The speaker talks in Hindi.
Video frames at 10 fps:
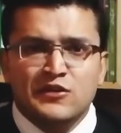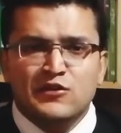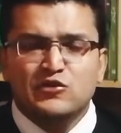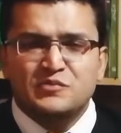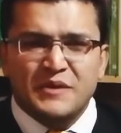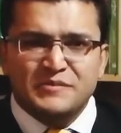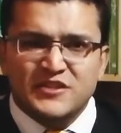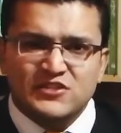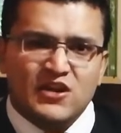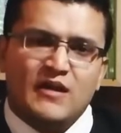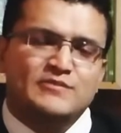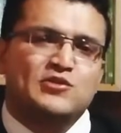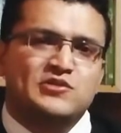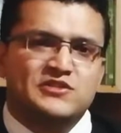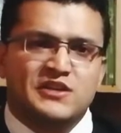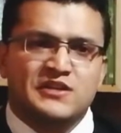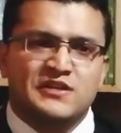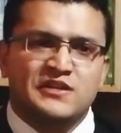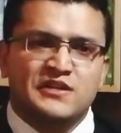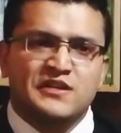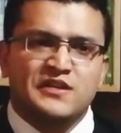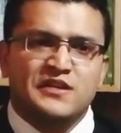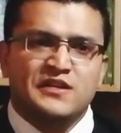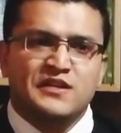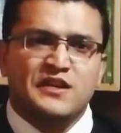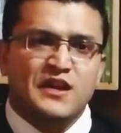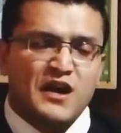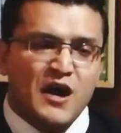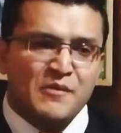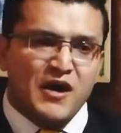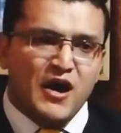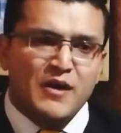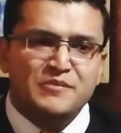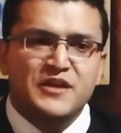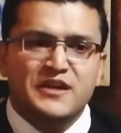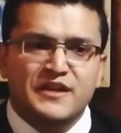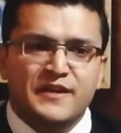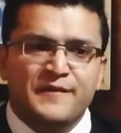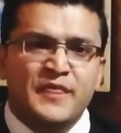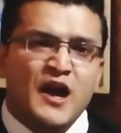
उस पर अपनी छाप छोड़ जाए कि ये काम आपने किया